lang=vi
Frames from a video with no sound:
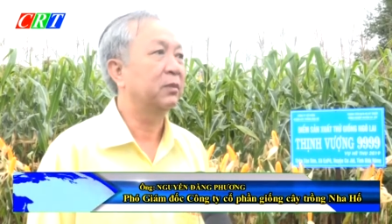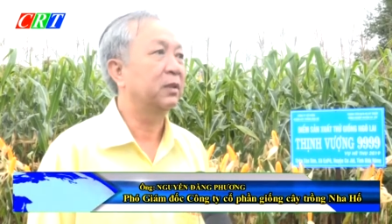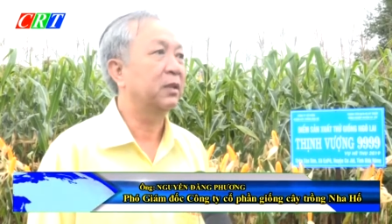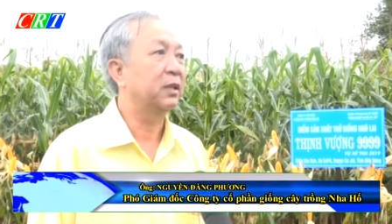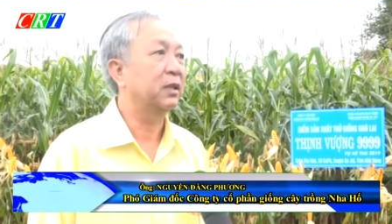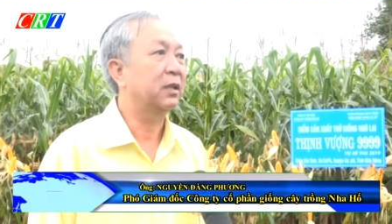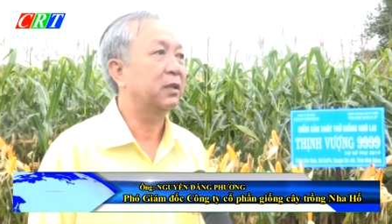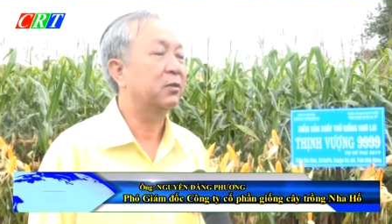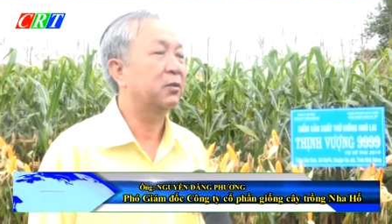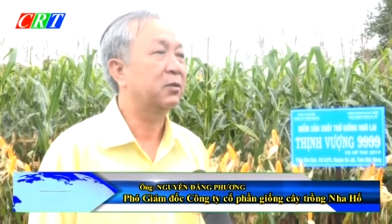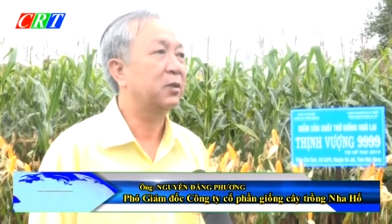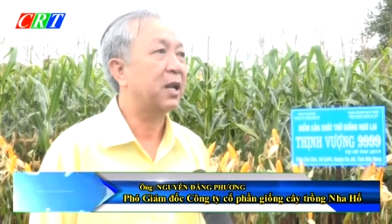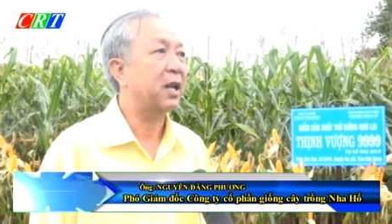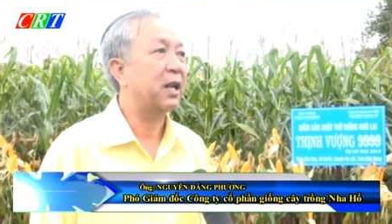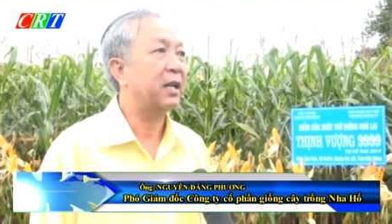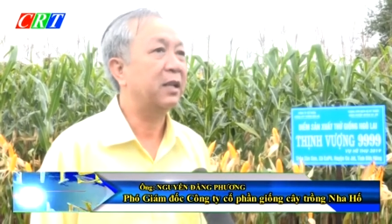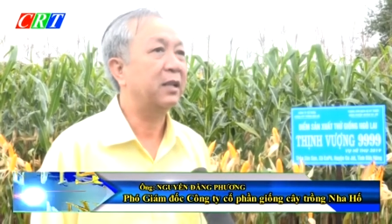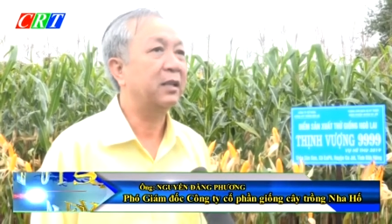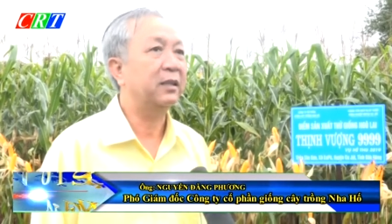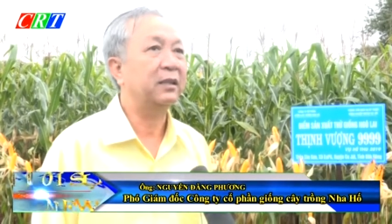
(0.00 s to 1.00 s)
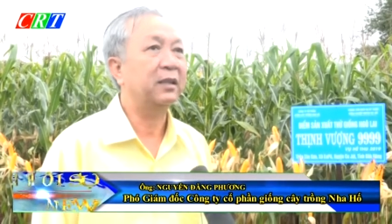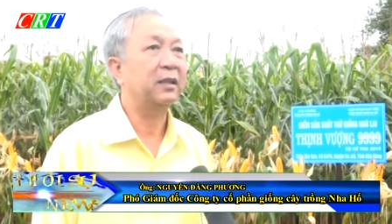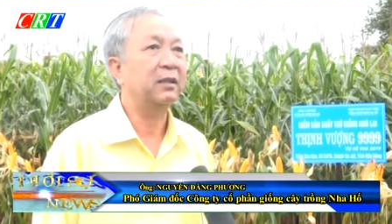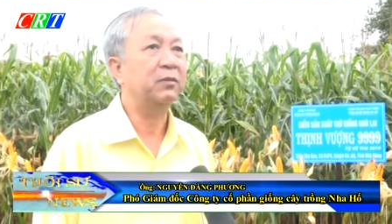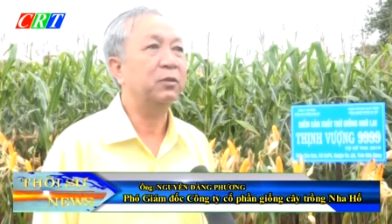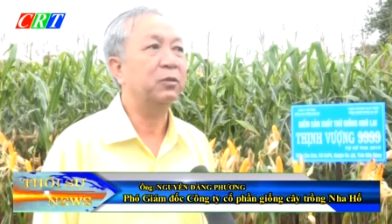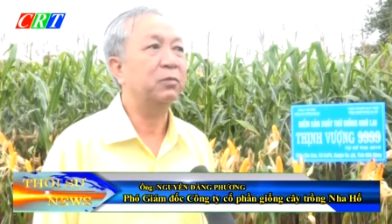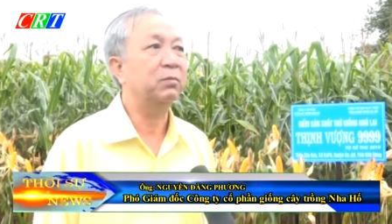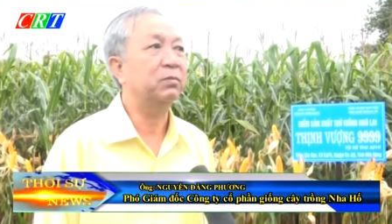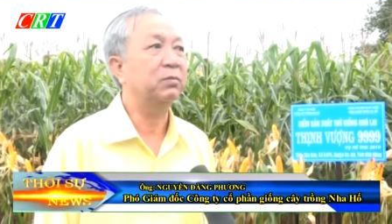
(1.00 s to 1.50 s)
à, ngô lai lên cái
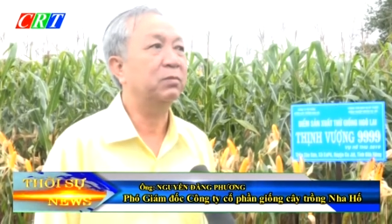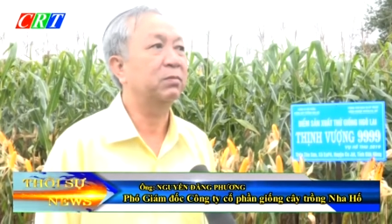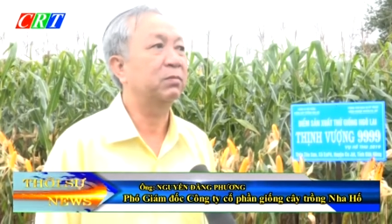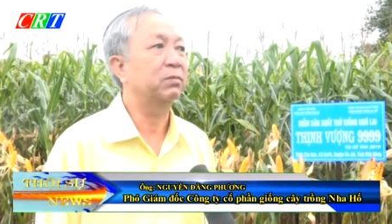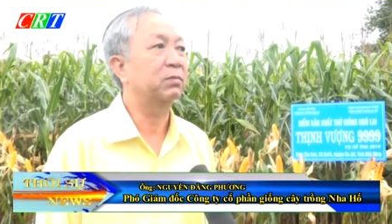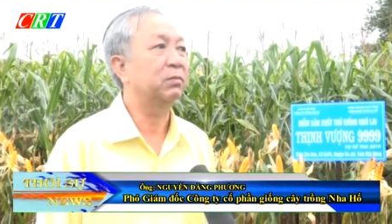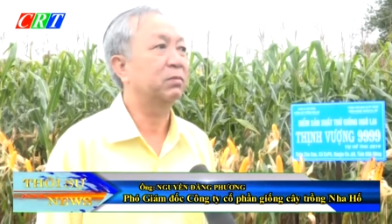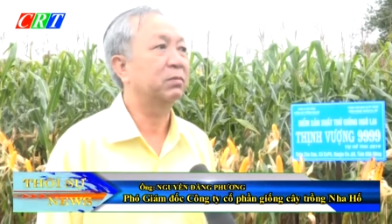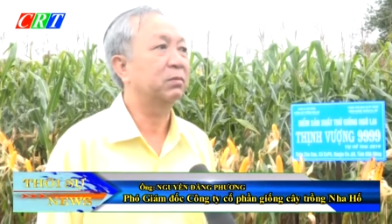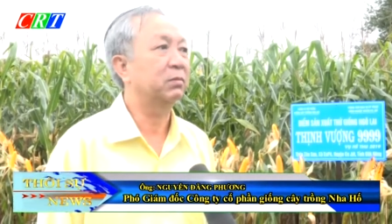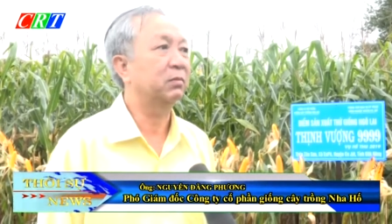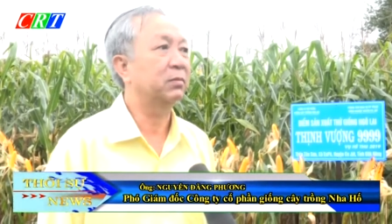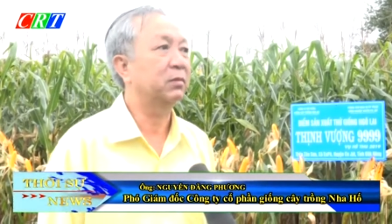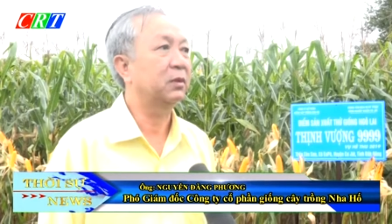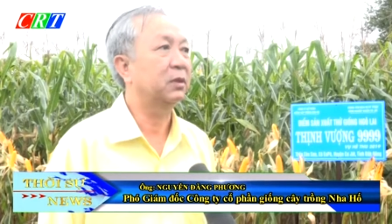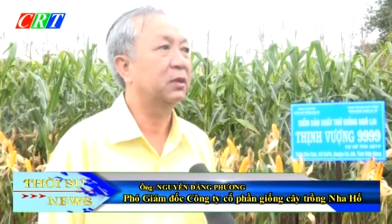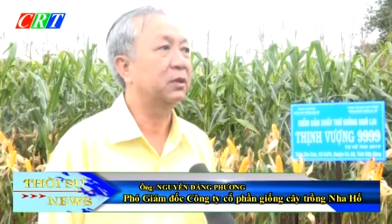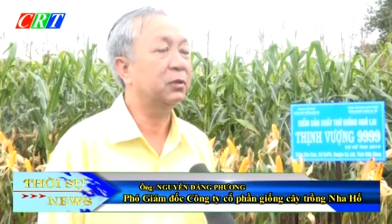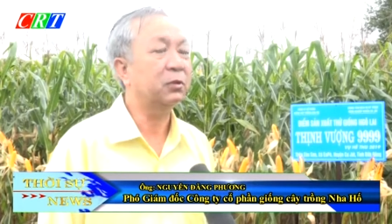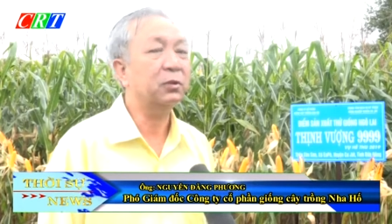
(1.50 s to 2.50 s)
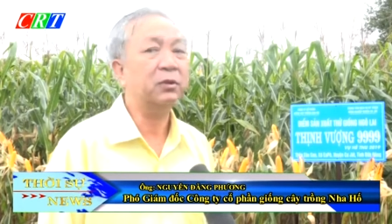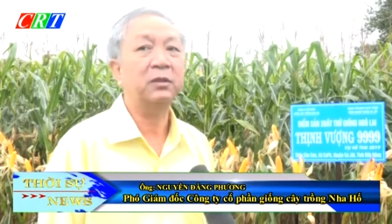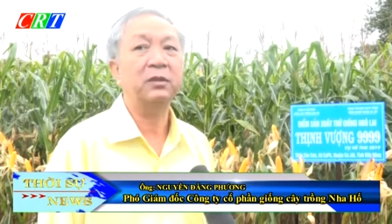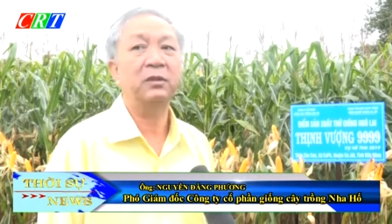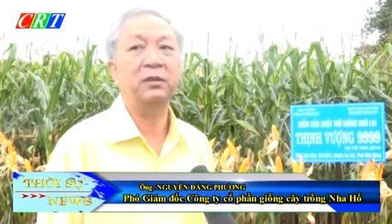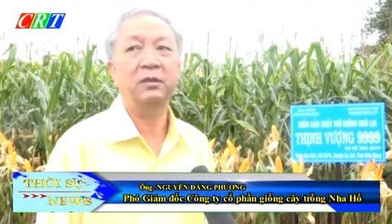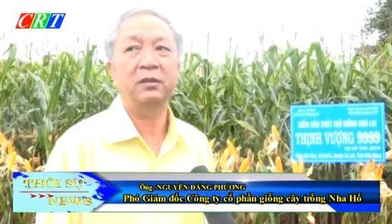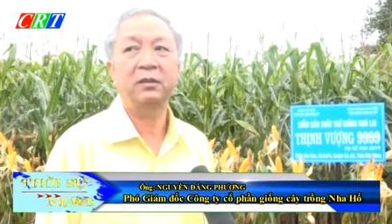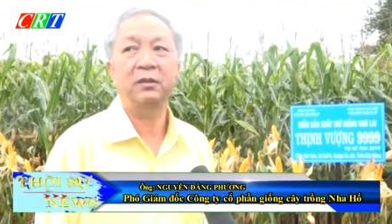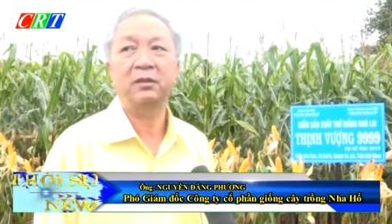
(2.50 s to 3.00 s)
vùng cưa rút
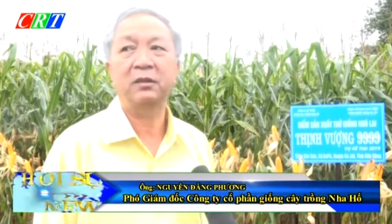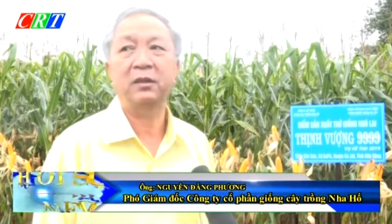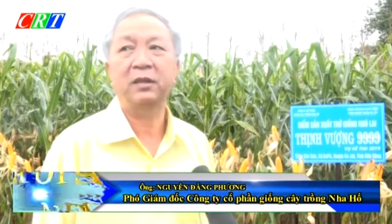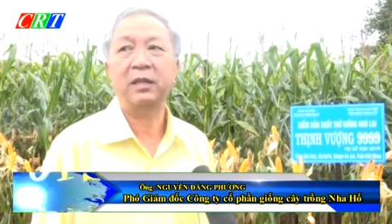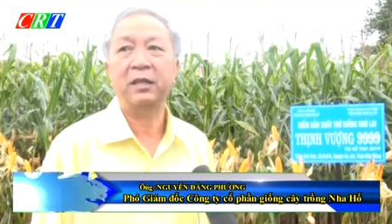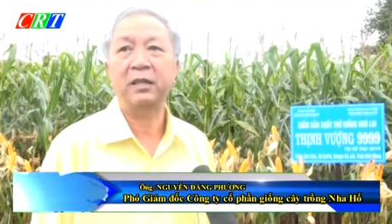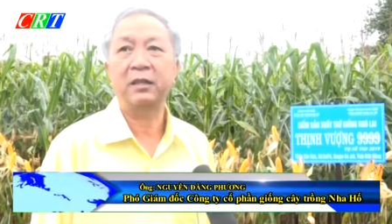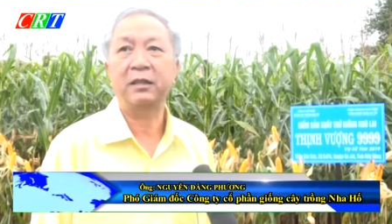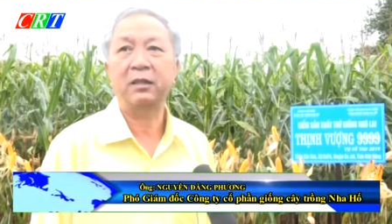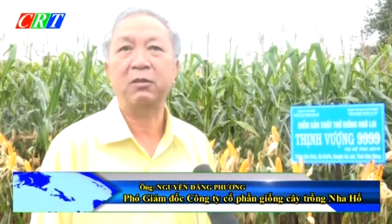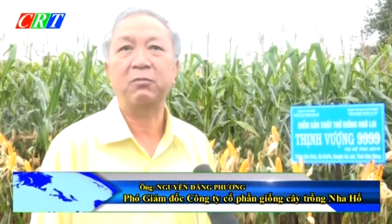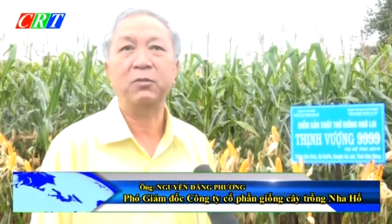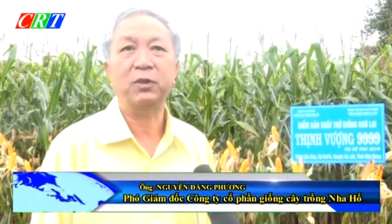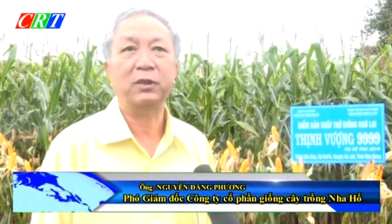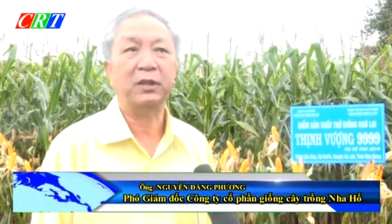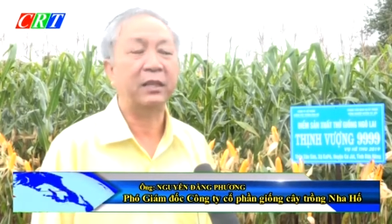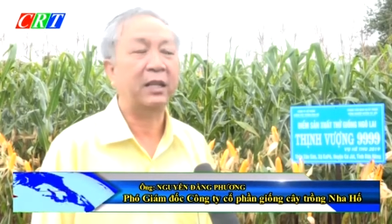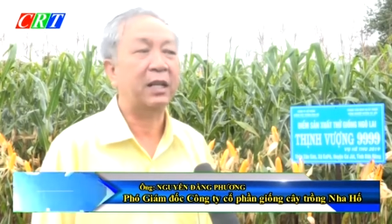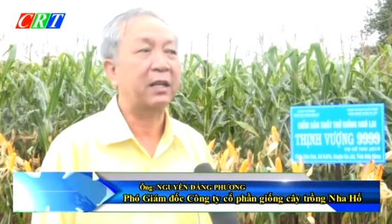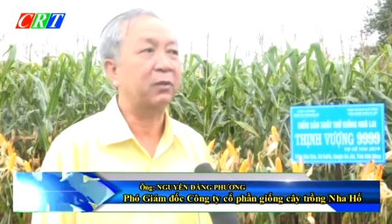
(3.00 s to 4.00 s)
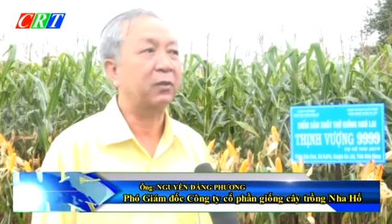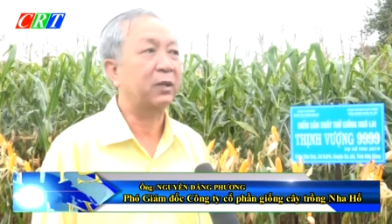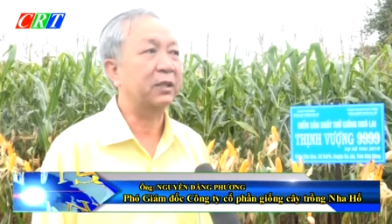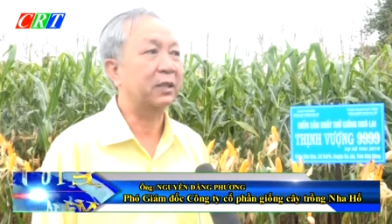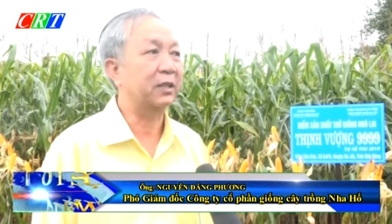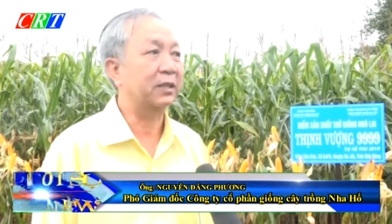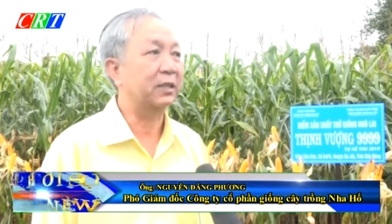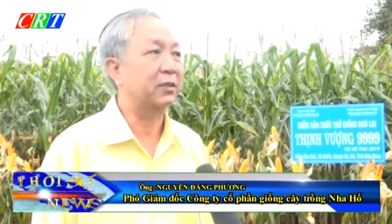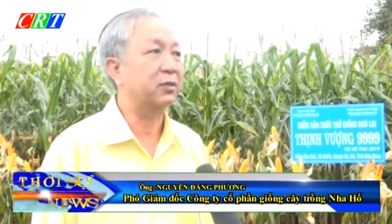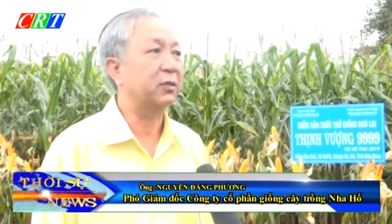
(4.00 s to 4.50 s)
Đấy, trong một thời gian quá
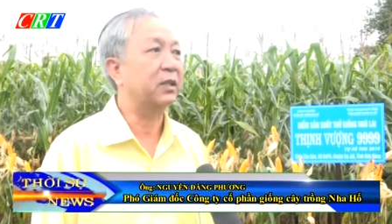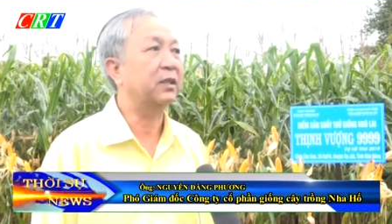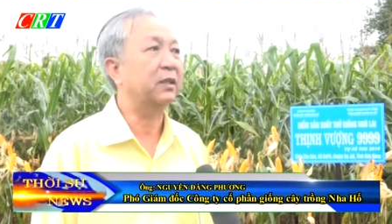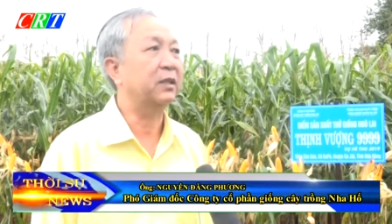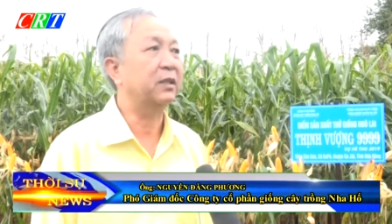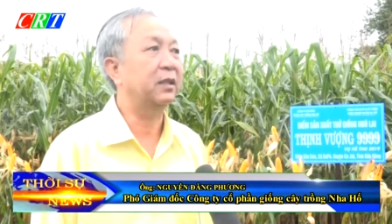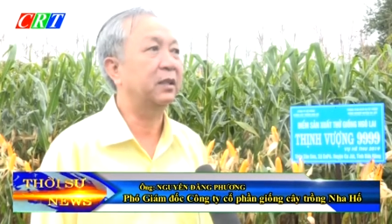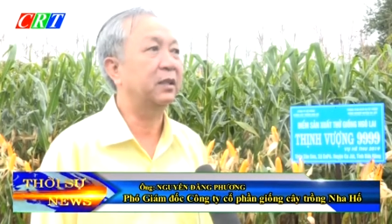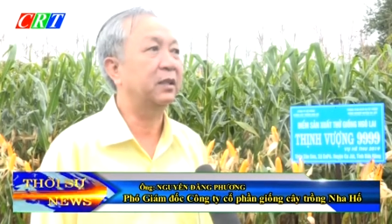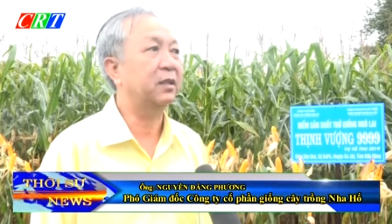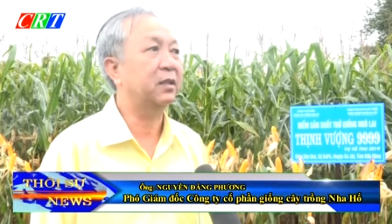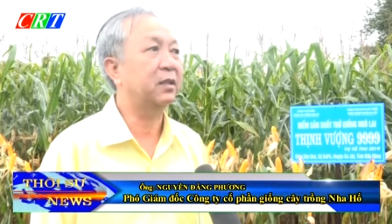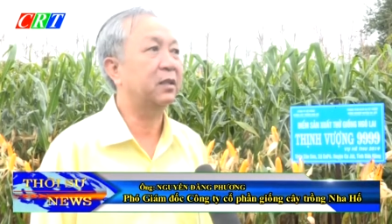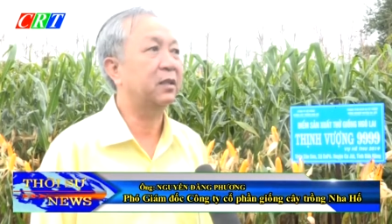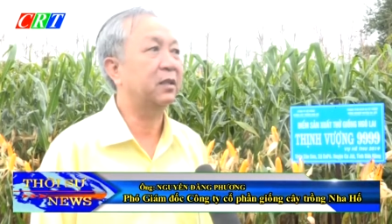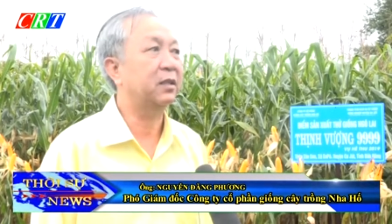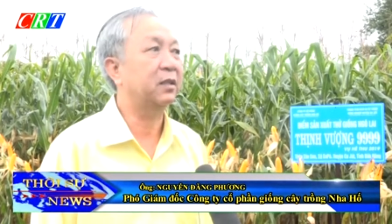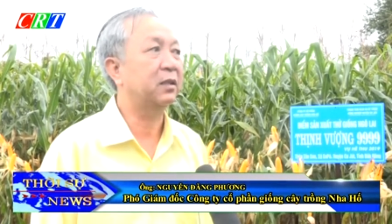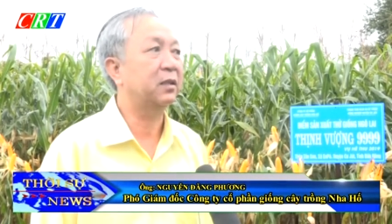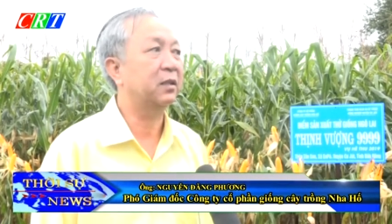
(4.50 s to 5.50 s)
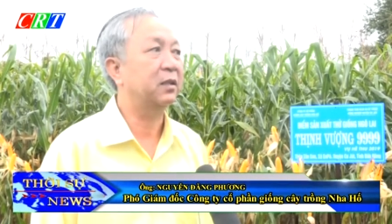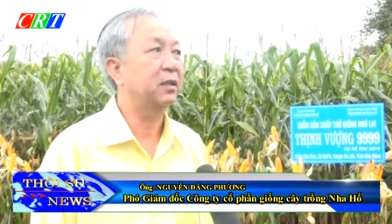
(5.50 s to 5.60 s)
trình sản xuất thì nó